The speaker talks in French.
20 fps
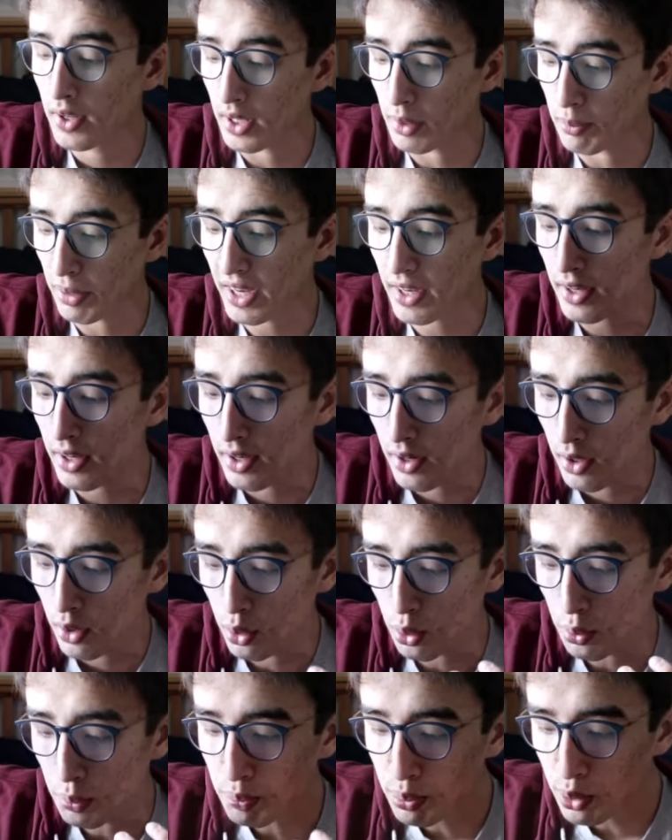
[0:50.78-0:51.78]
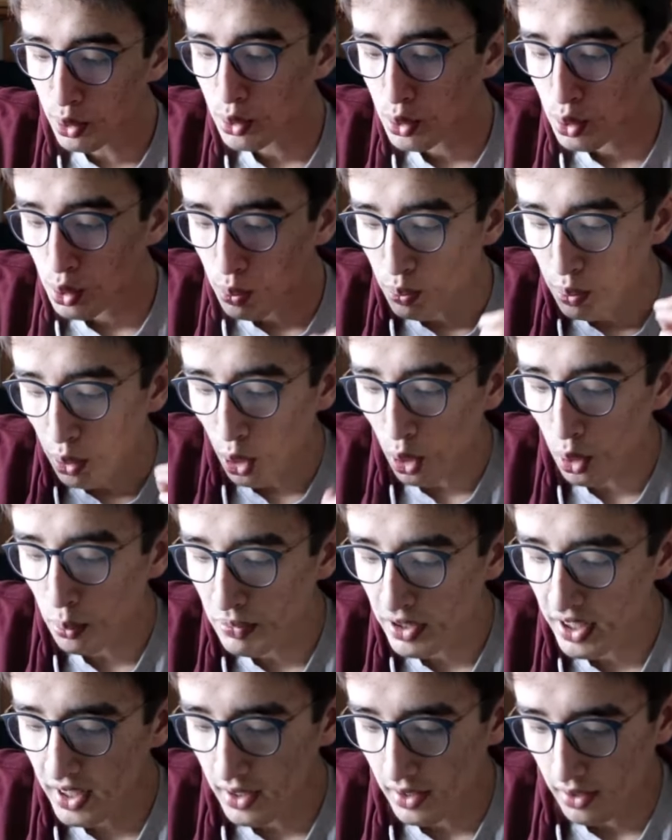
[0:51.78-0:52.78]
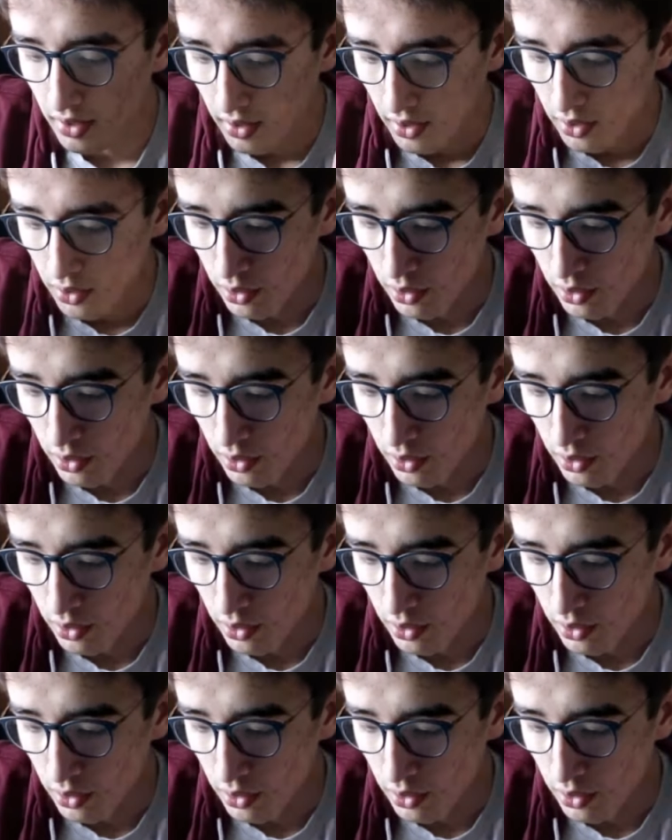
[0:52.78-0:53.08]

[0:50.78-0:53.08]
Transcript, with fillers: eh ben, le but premier